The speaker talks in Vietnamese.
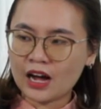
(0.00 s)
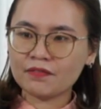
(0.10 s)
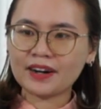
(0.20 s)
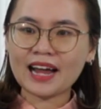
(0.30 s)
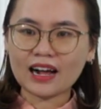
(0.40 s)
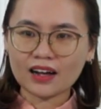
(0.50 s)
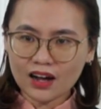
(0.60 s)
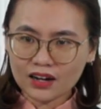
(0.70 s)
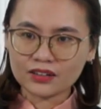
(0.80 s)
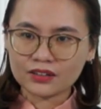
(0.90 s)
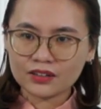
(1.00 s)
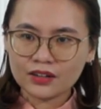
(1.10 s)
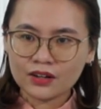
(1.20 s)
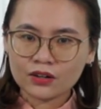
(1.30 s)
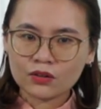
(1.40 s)
và đặc ân
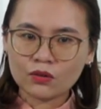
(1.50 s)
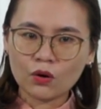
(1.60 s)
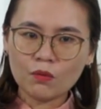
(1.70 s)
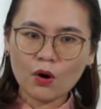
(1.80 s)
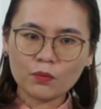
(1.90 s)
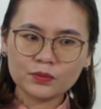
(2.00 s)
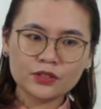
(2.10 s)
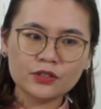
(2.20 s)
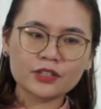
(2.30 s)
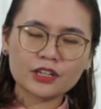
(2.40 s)
của một người